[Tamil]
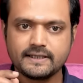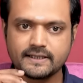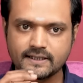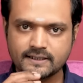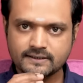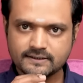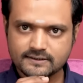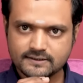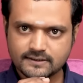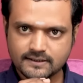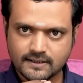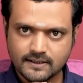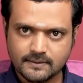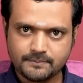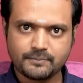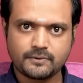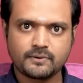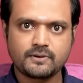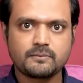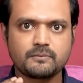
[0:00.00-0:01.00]
இறந்ததற்கு
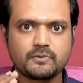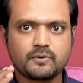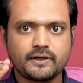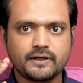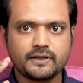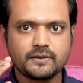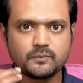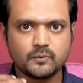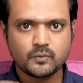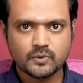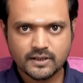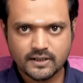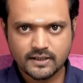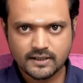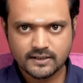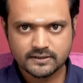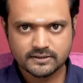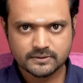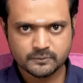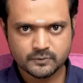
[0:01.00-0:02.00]
அப்புறம் நம்மளுடைய
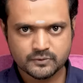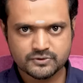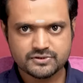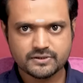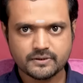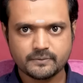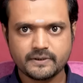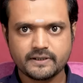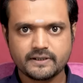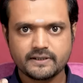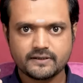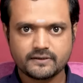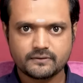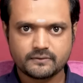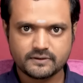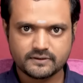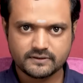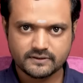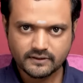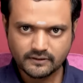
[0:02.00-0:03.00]
உடல் அந்த மூச்சு அப்படிங்கிறது
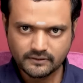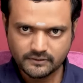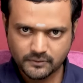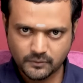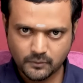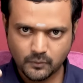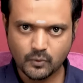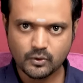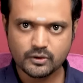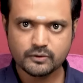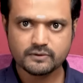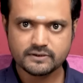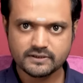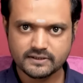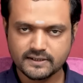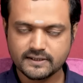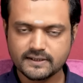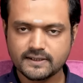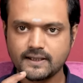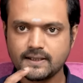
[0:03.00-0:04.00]
வந்து ஓடுவது
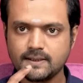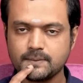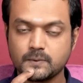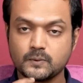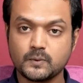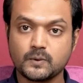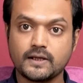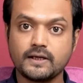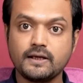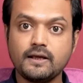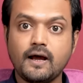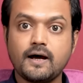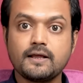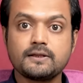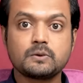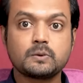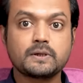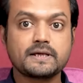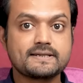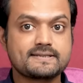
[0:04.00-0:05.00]
நின்னாலும் கூட
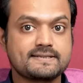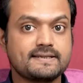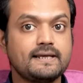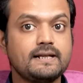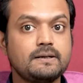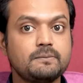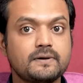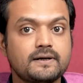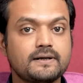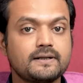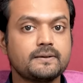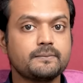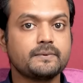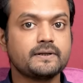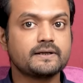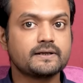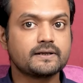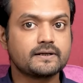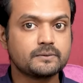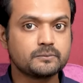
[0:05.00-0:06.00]
அதனுடைய செயல்பாடு
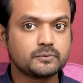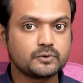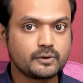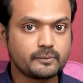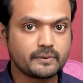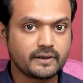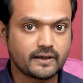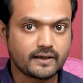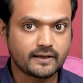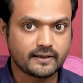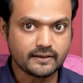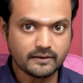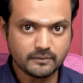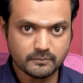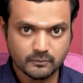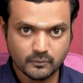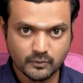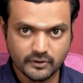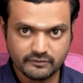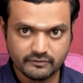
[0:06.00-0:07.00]
அப்படிங்கிறது முழுமையாக
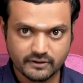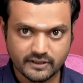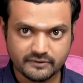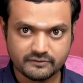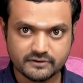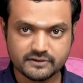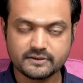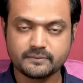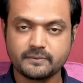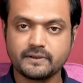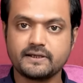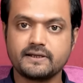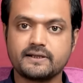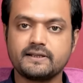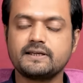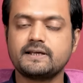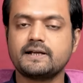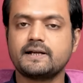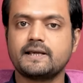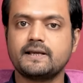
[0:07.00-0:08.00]
முடிவடைவது
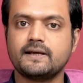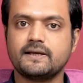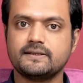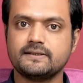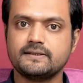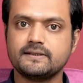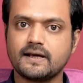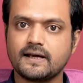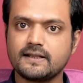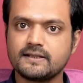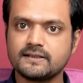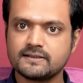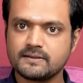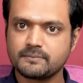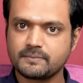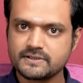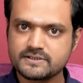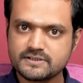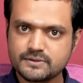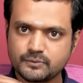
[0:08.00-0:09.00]
அப்படிங்கிறது கிடையாது அந்த
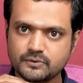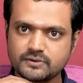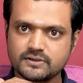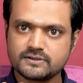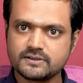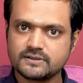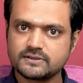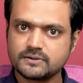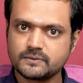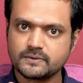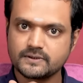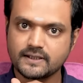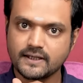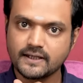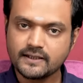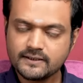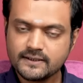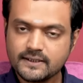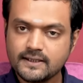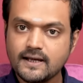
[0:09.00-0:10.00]
பஞ்சபூத
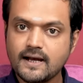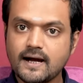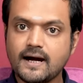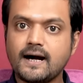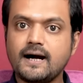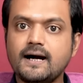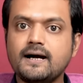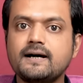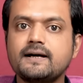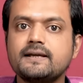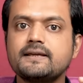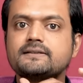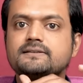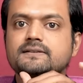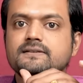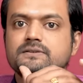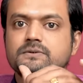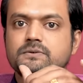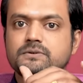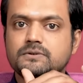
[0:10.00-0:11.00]
தத்துவத்தில் ஆகாய
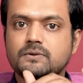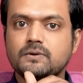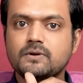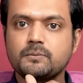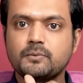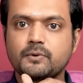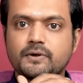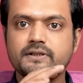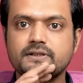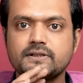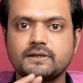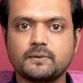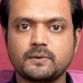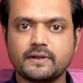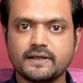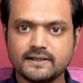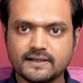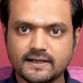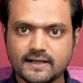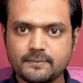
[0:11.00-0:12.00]
தத்துவத்தோடு போய்
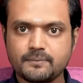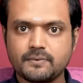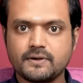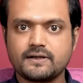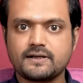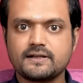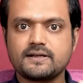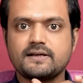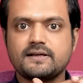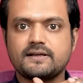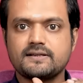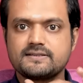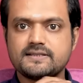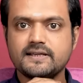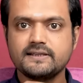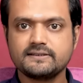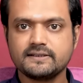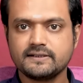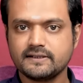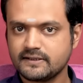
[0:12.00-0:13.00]
தன்னுடைய நிலைப்பாட்டை
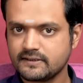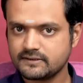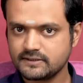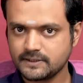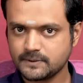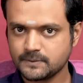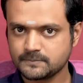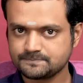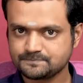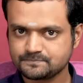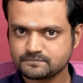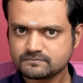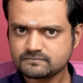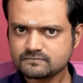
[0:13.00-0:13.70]
சேர்த்து நிறுத்திக்கும்